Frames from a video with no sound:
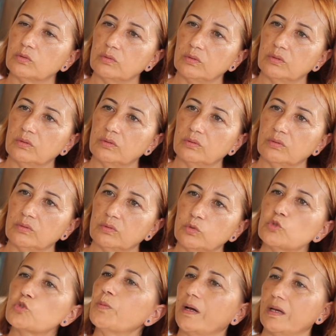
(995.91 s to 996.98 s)
e,
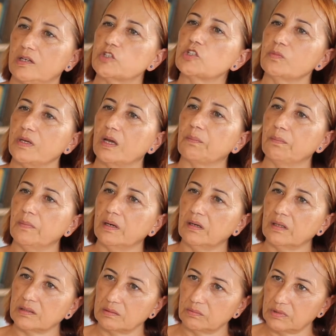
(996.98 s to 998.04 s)
güç paylaşımı yapma
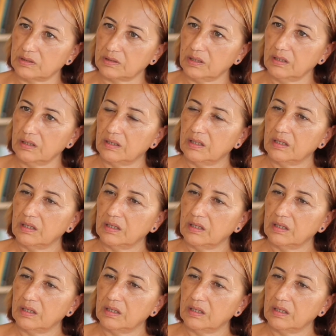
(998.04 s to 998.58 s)
anlamında